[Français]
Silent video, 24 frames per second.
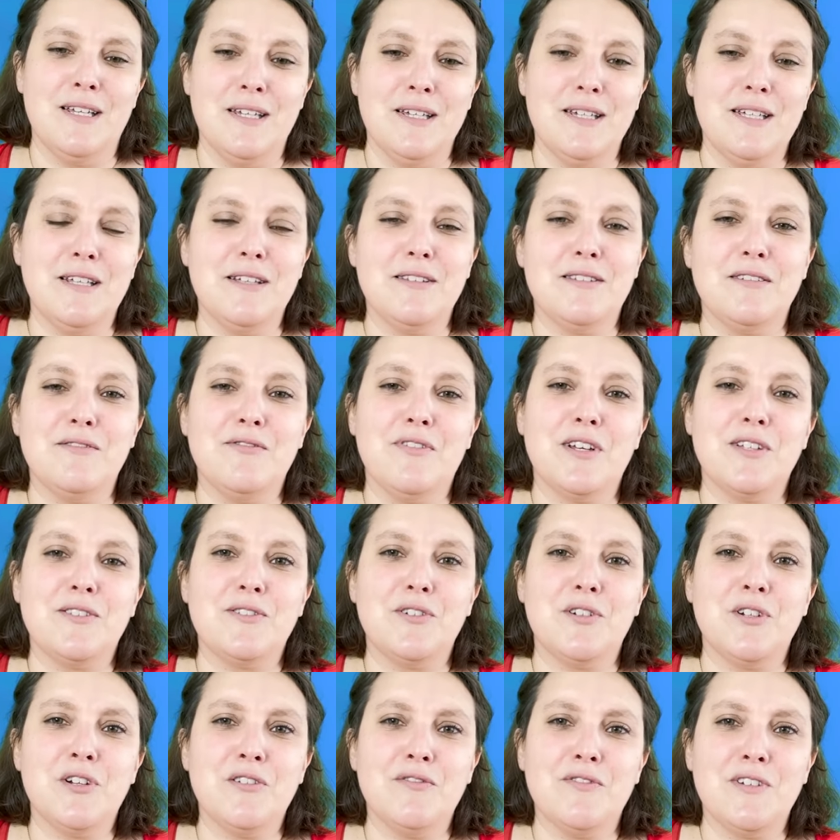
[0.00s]
Il était
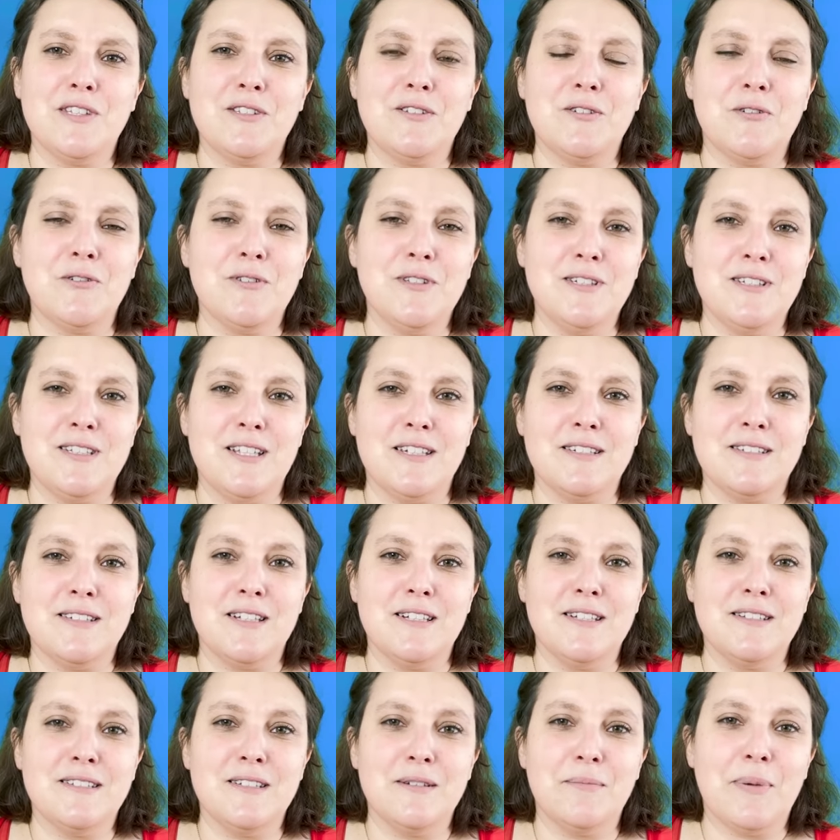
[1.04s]
20h, 20h10, la
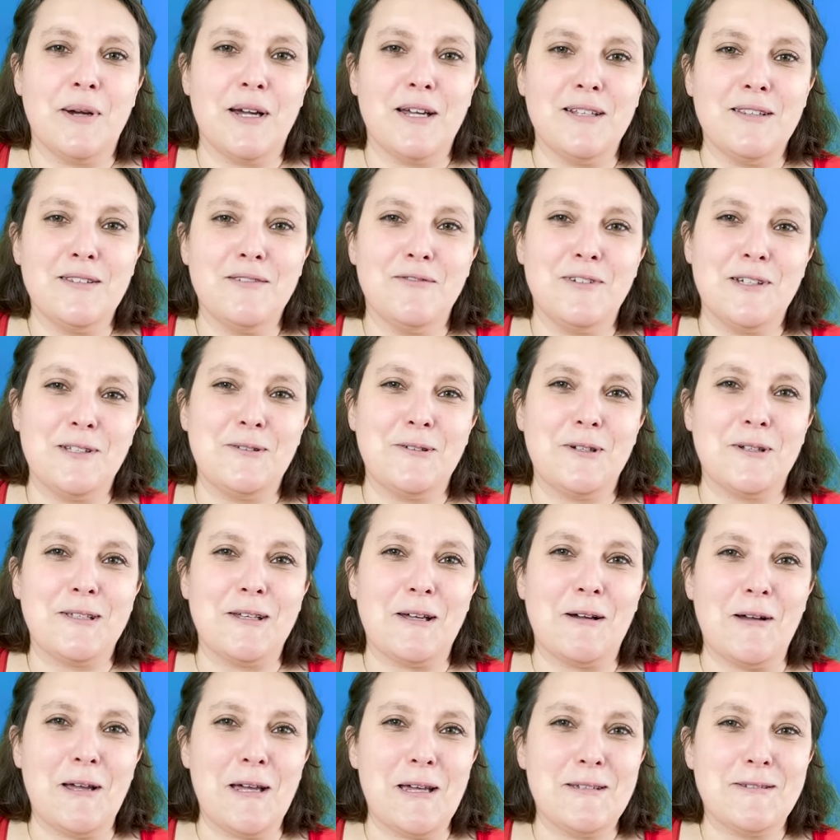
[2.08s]
salle était prête,
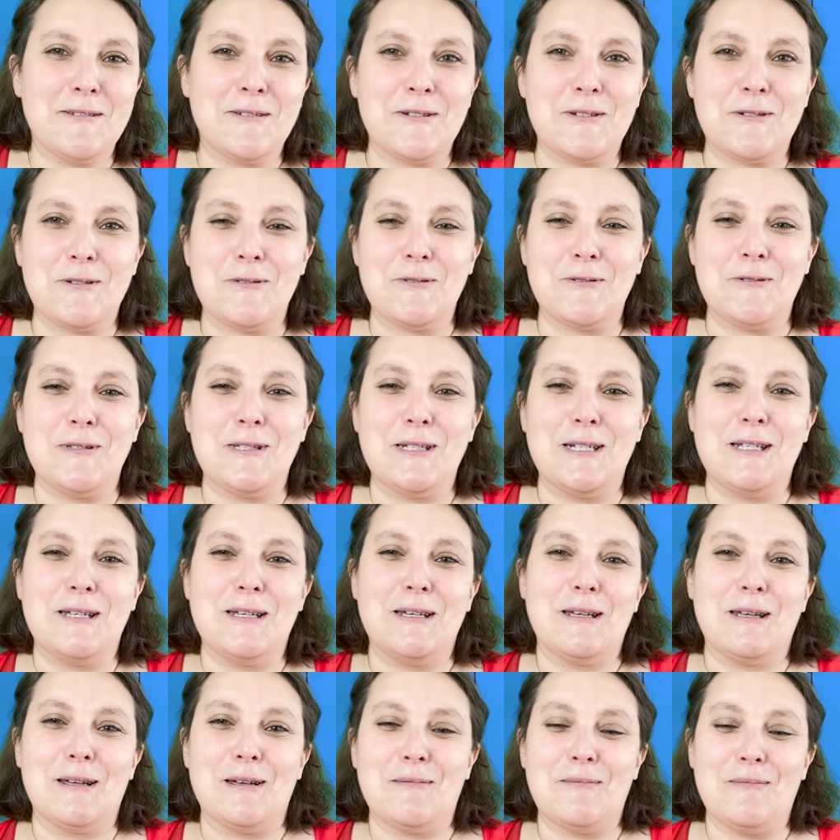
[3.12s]
20h13, j'entendais
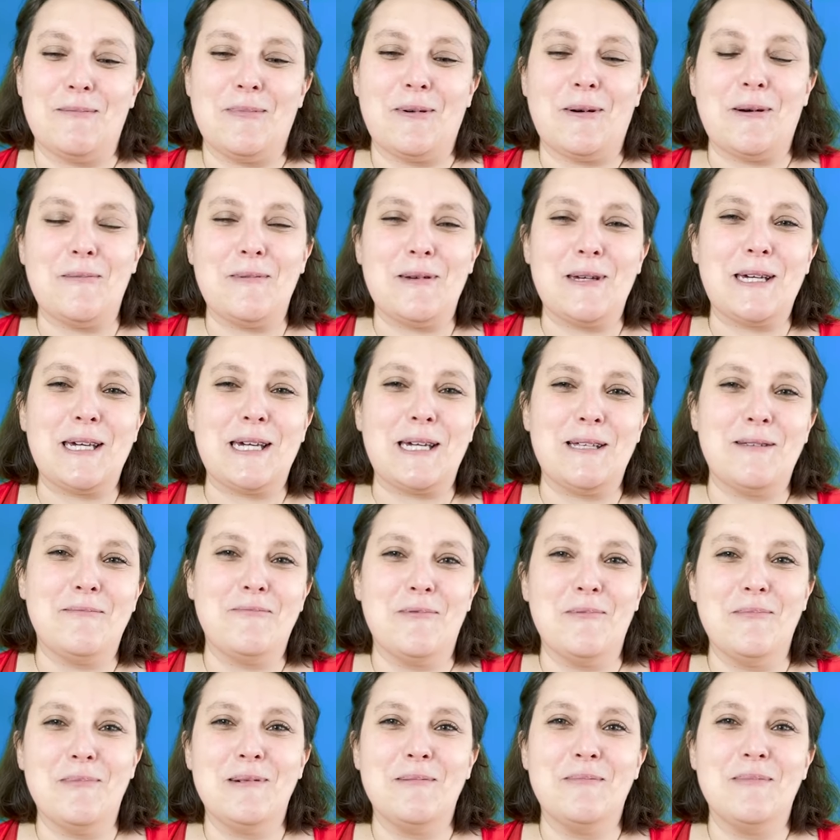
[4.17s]
les premiers cris de
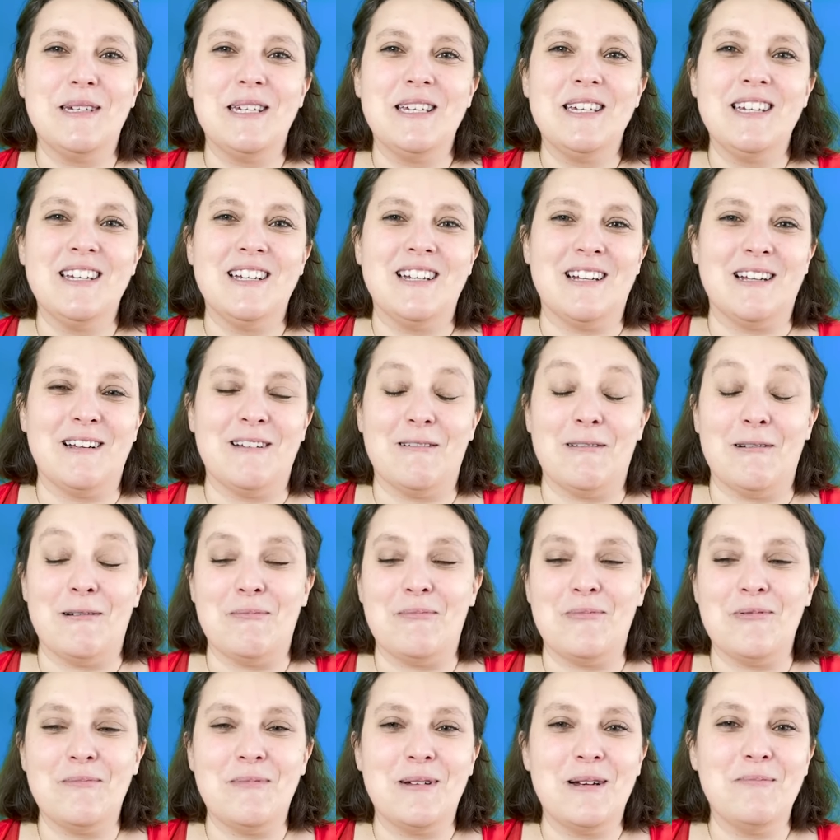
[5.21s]
mon bébé, euh,
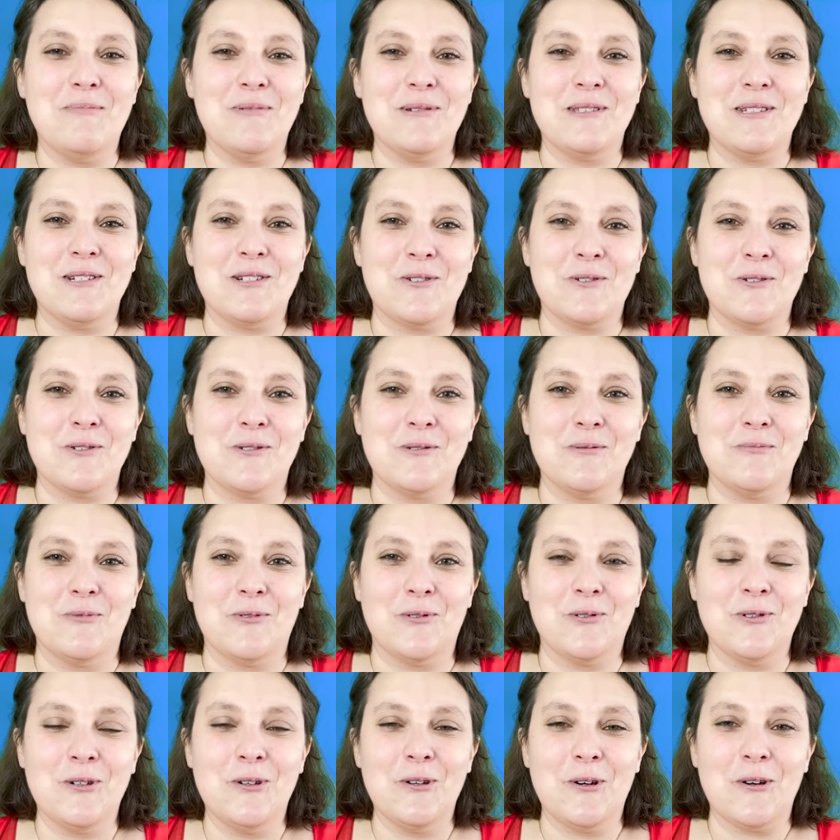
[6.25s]
plus belle petite chose au
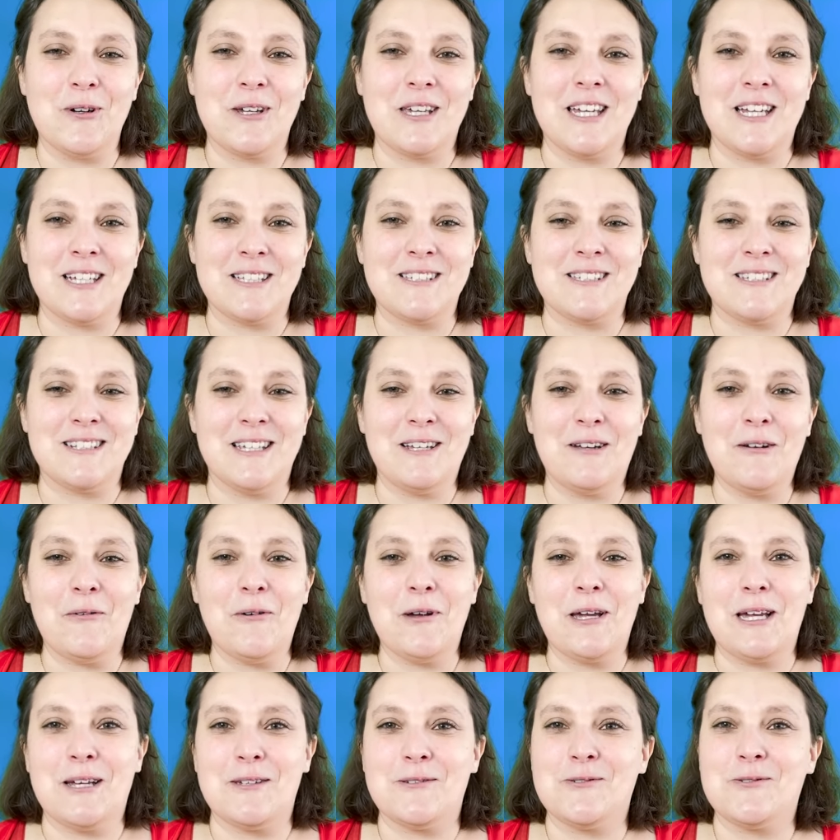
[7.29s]
monde, le regard, les
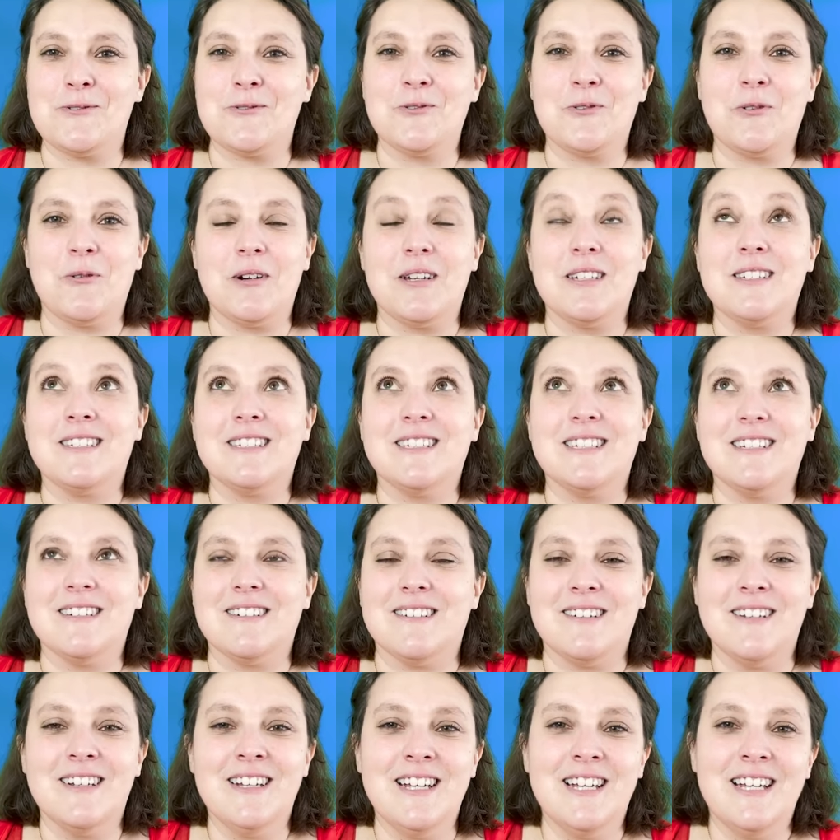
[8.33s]
regards se sont croisés,
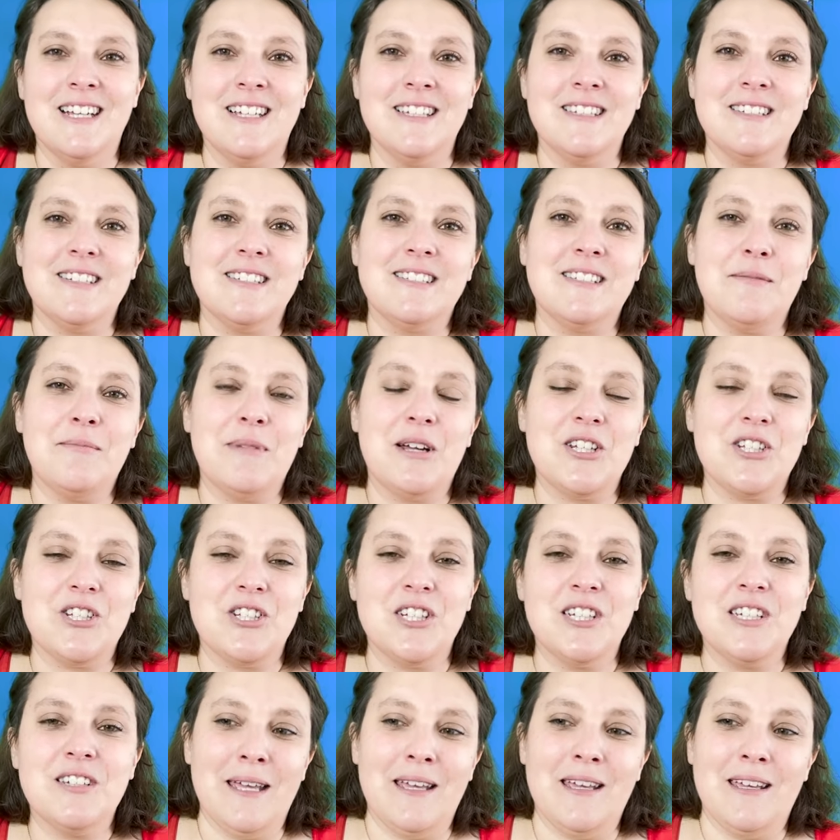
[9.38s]
euh, c'était
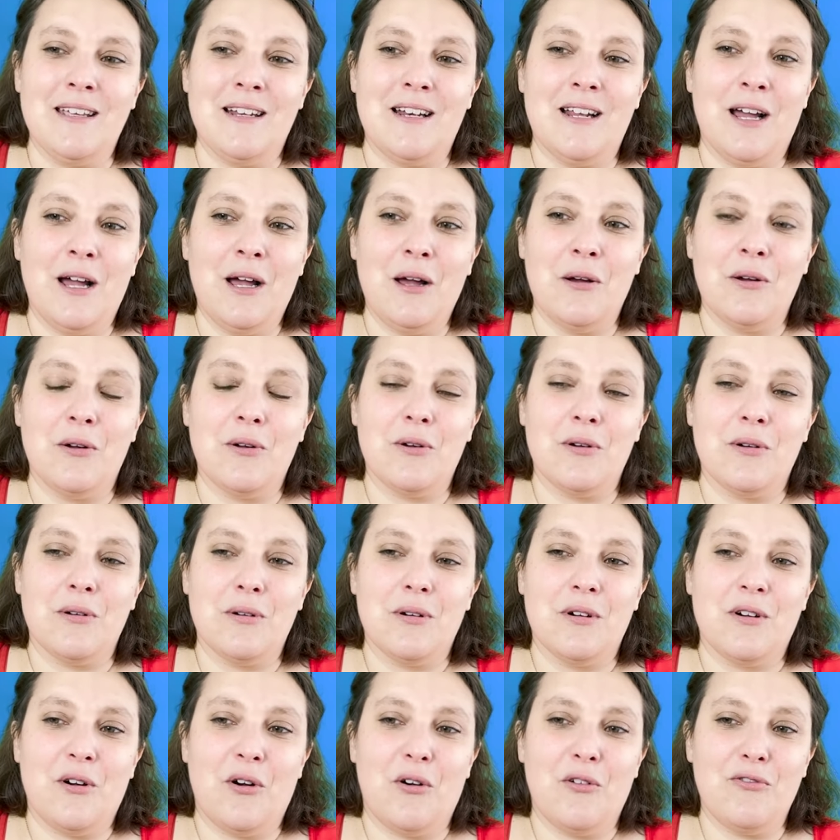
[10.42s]
magique. Et là,
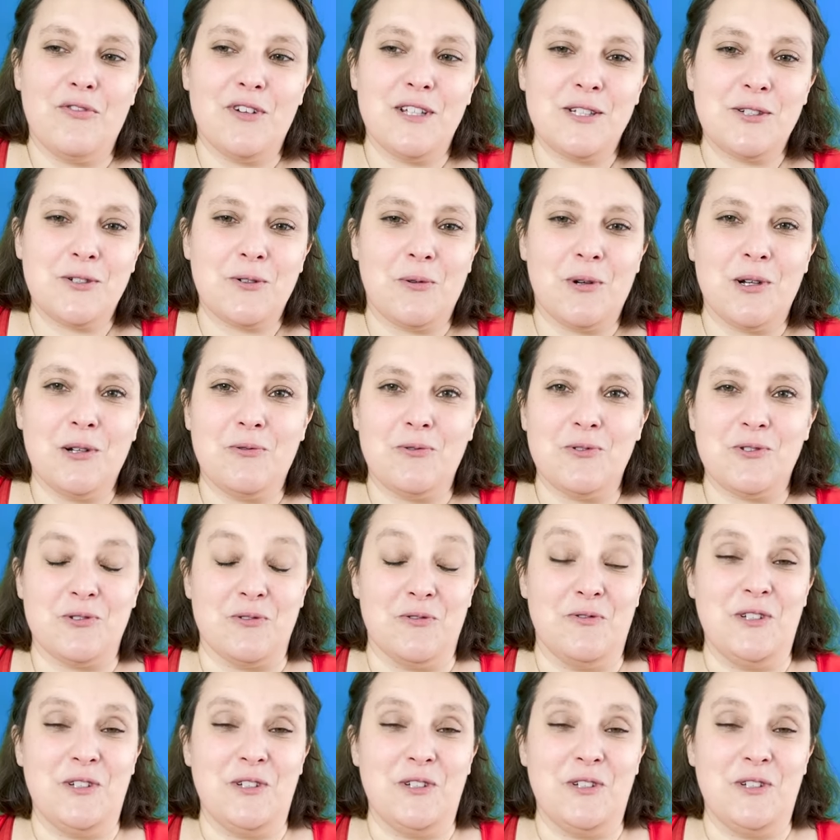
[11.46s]
en fait, je crois qu'on s'en